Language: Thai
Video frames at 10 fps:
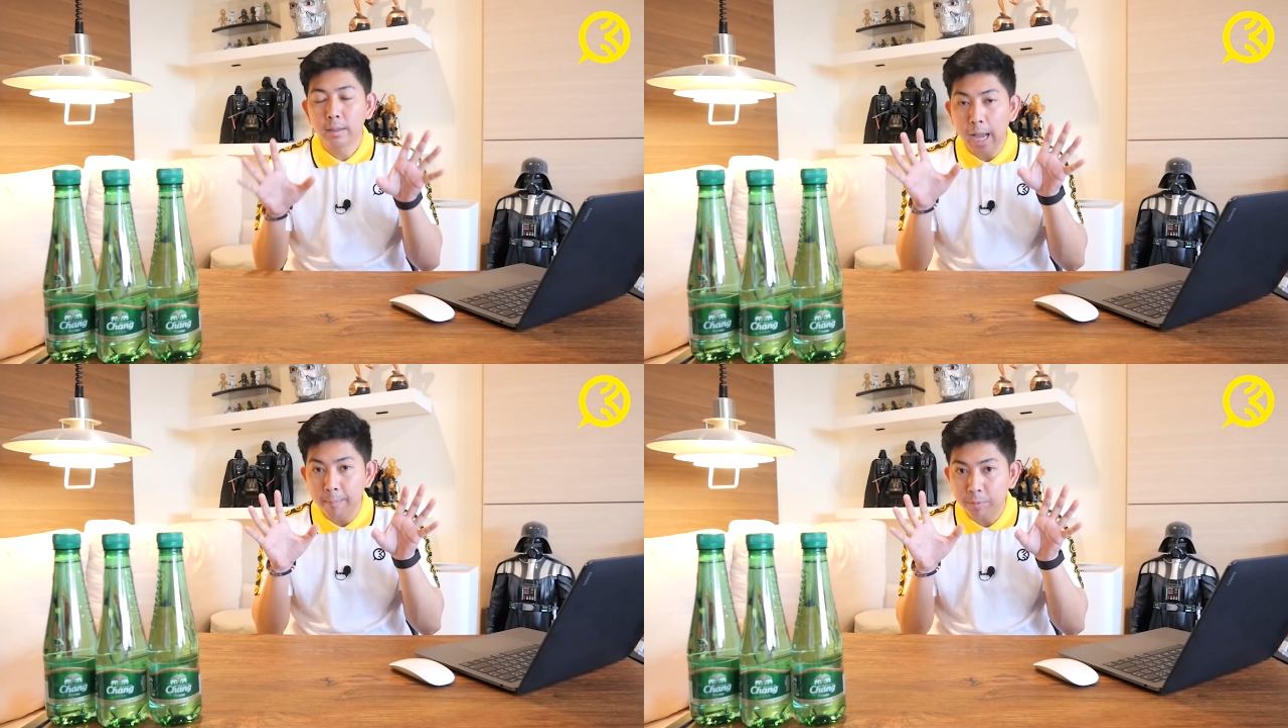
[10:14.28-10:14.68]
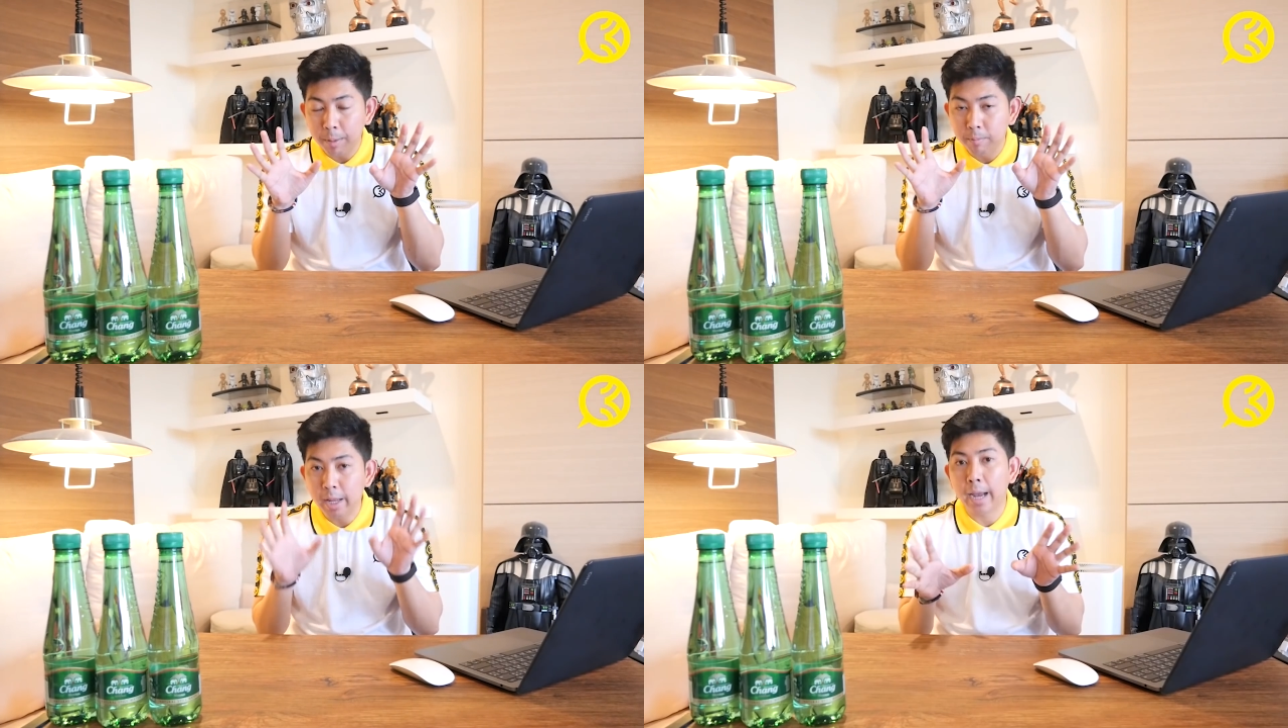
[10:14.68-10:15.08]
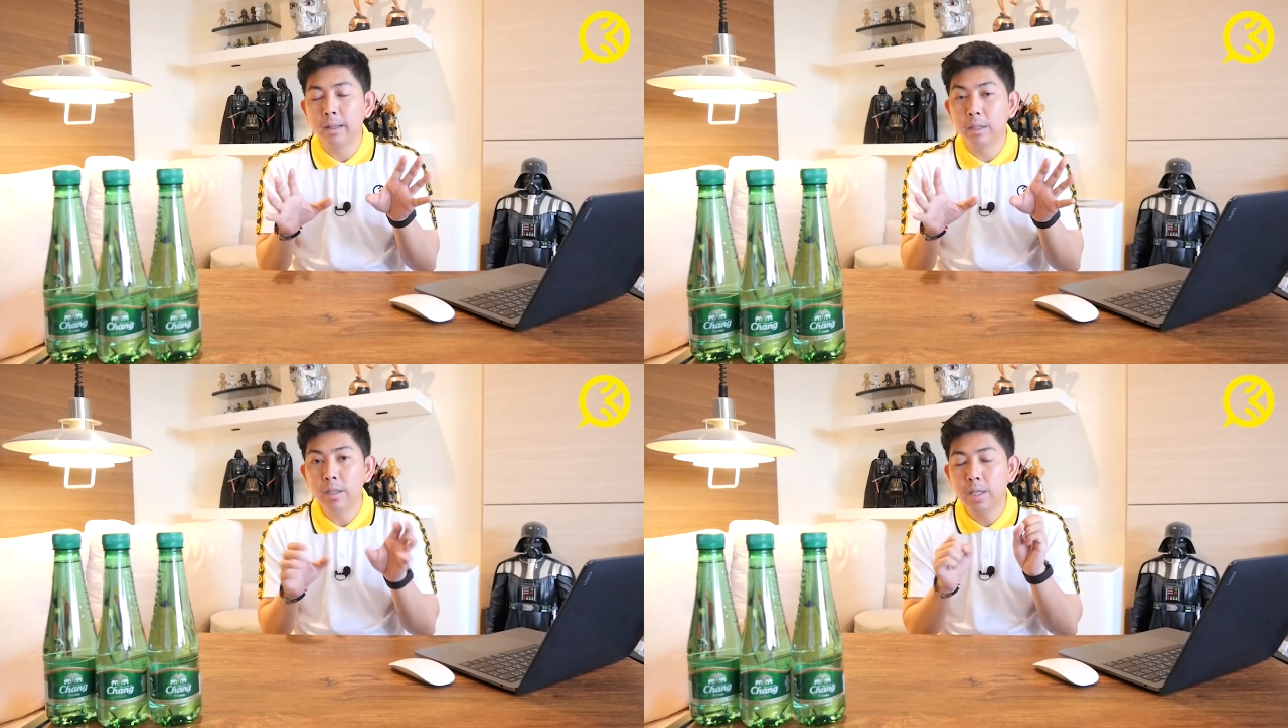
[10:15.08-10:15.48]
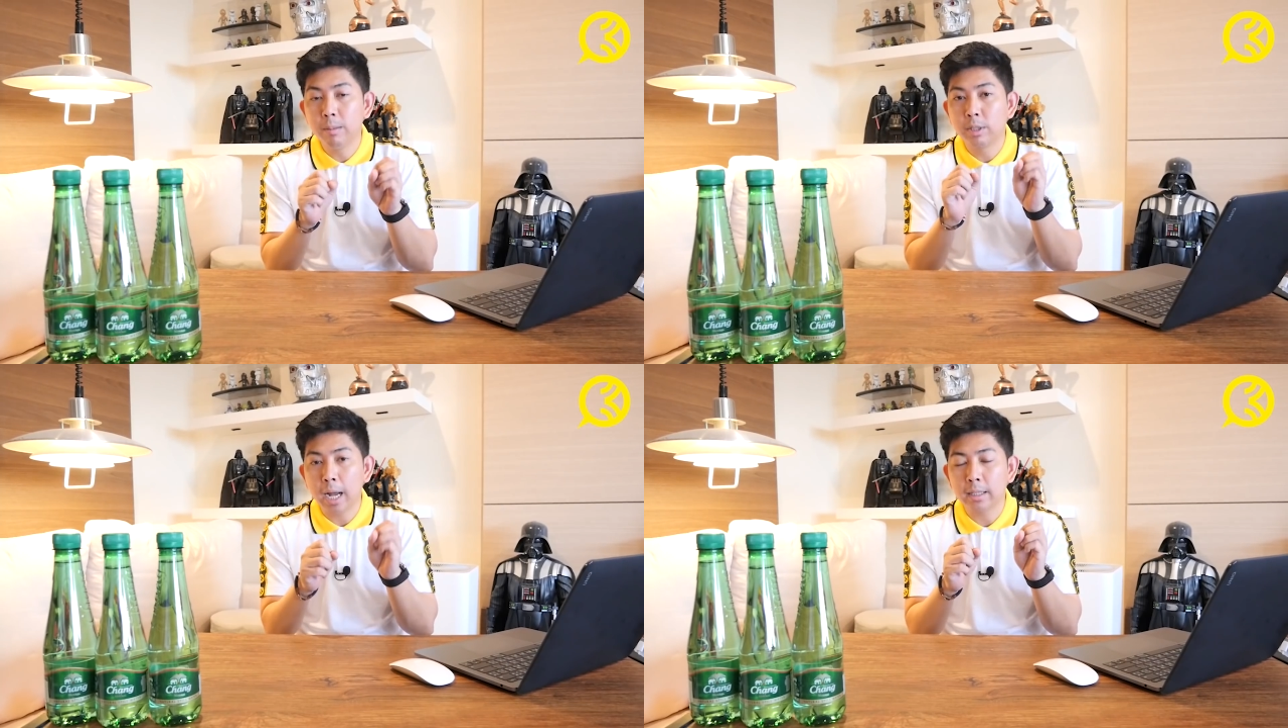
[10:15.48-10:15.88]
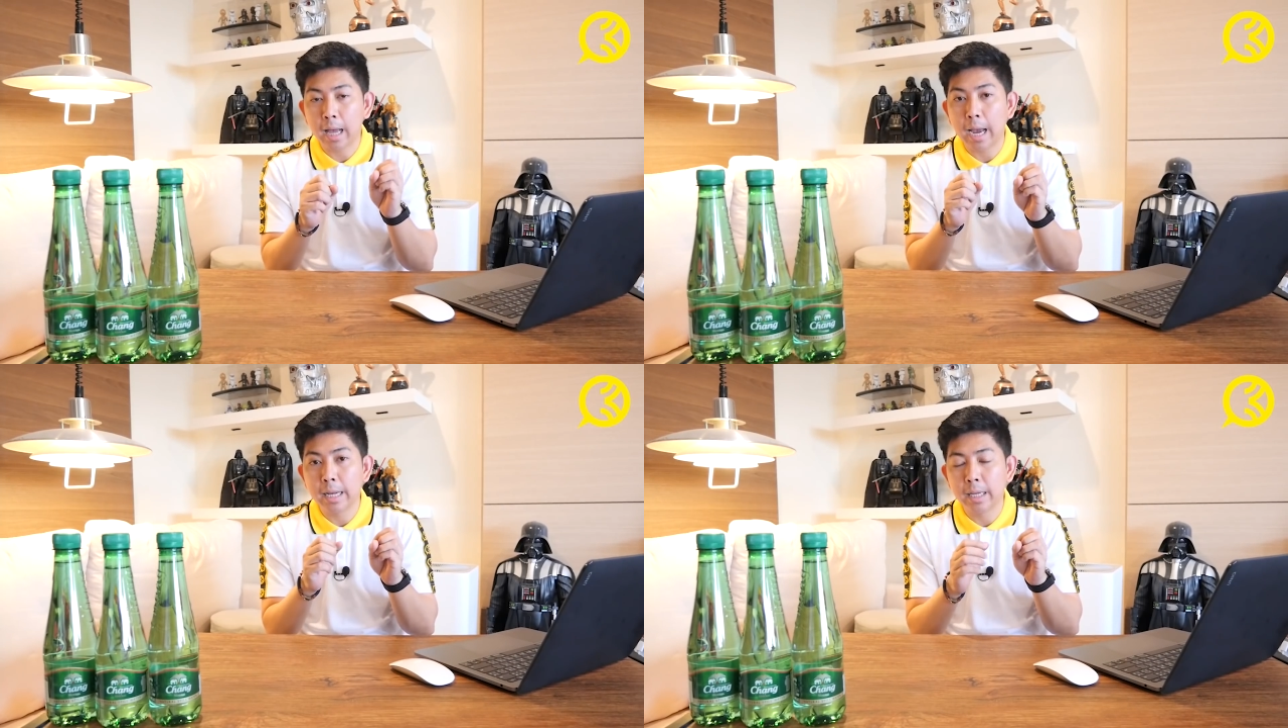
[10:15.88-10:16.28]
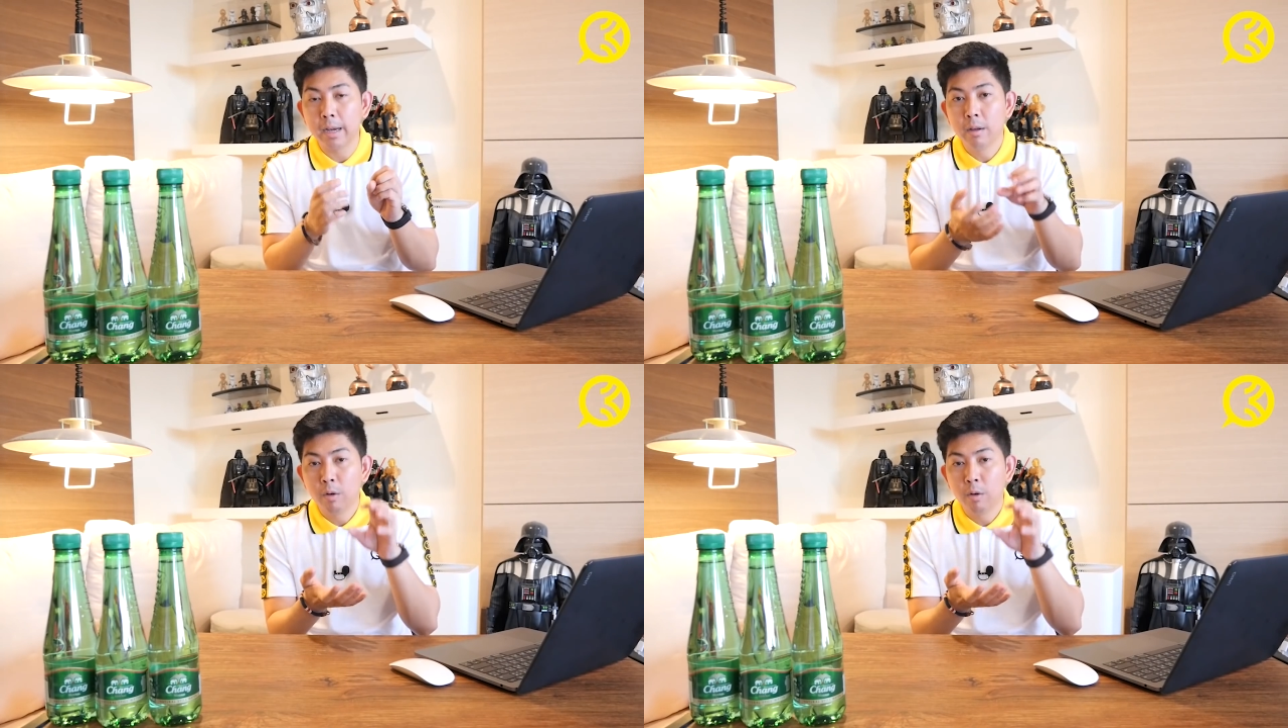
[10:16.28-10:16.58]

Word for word: ตามตำแหน่งที่ทีมชาติไทยเนี่ย